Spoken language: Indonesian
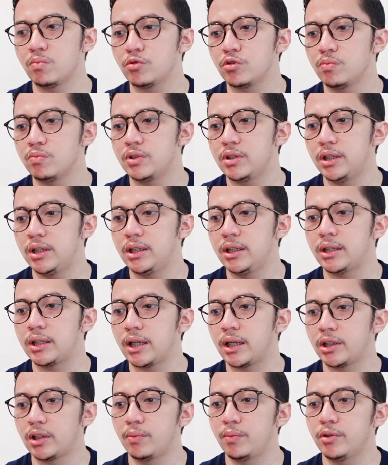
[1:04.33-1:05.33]
konsumsi
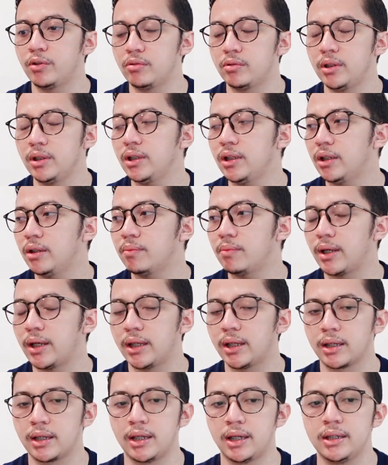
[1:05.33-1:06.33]
digital kita begitu tinggi
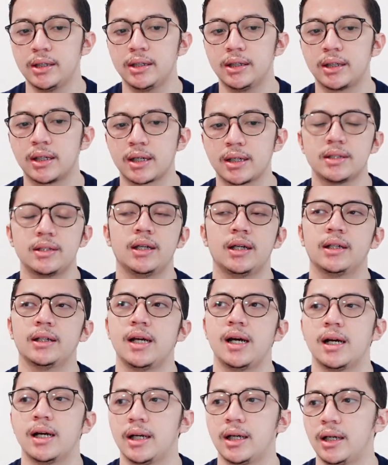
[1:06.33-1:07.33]
melahirkan generasi yang
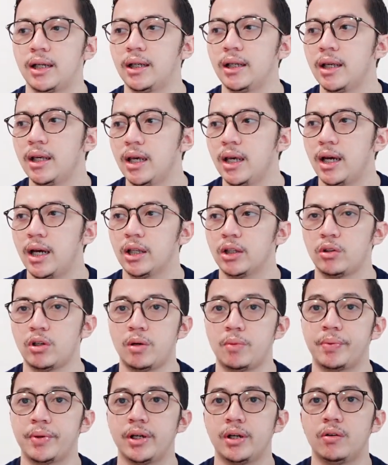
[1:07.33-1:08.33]
dangkal atau
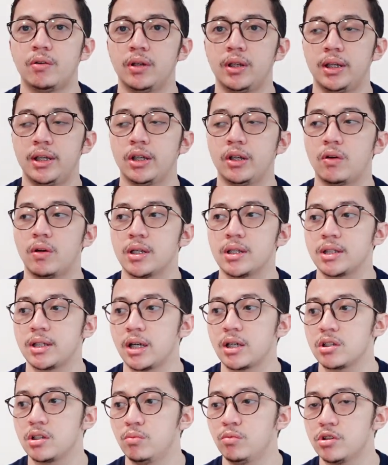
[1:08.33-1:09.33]
apa yang oleh Nicholas
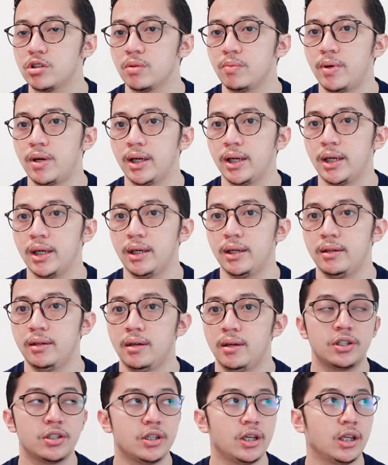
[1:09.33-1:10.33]
Carr sebut sebagai
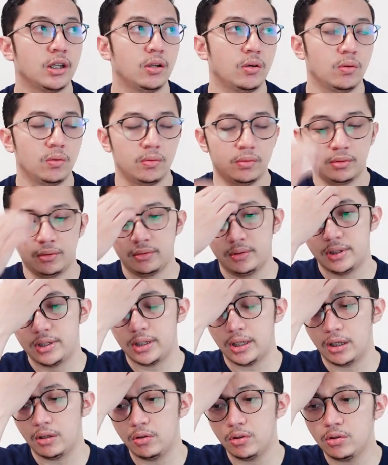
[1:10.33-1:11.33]
the shallow. The
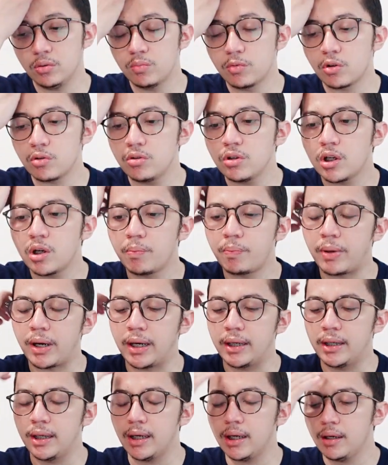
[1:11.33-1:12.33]
shallow itu merujuk
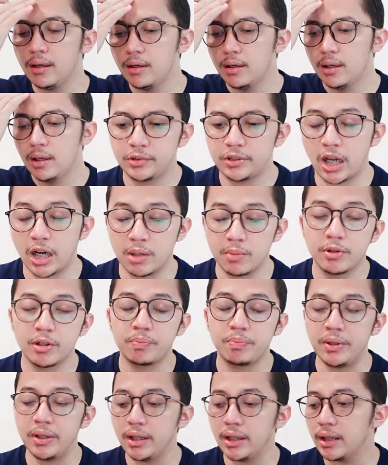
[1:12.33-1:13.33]
kepada cara
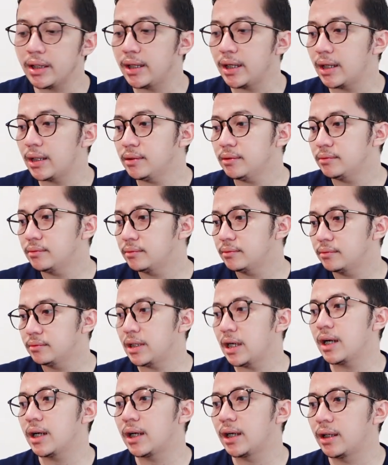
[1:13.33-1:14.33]
berpikir yang
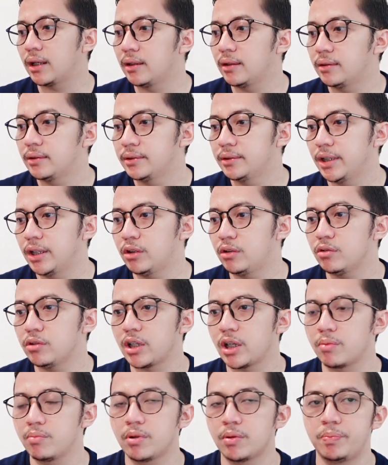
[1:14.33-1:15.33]
dangkal, yaitu
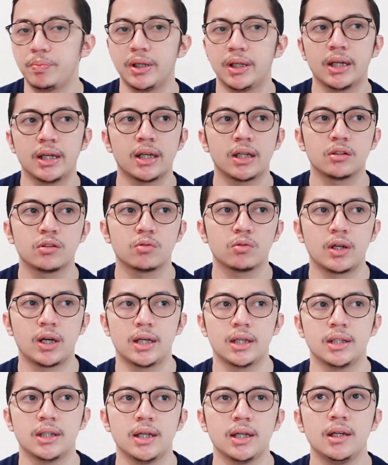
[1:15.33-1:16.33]
cara berpikir yang
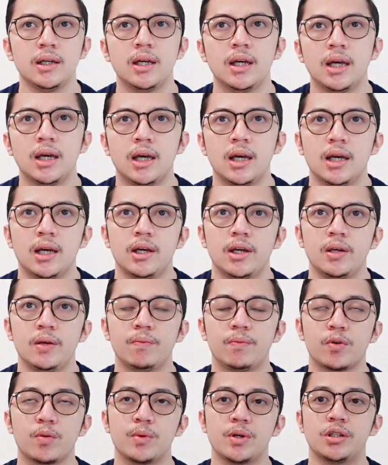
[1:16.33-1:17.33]
sukanya
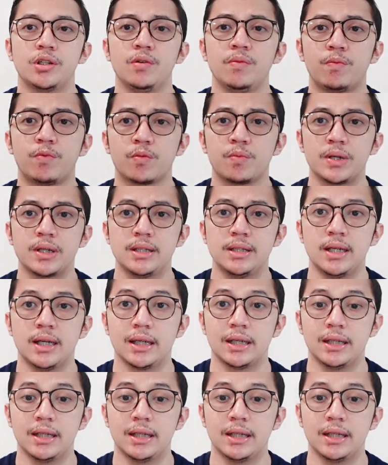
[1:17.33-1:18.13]
informasi-informasi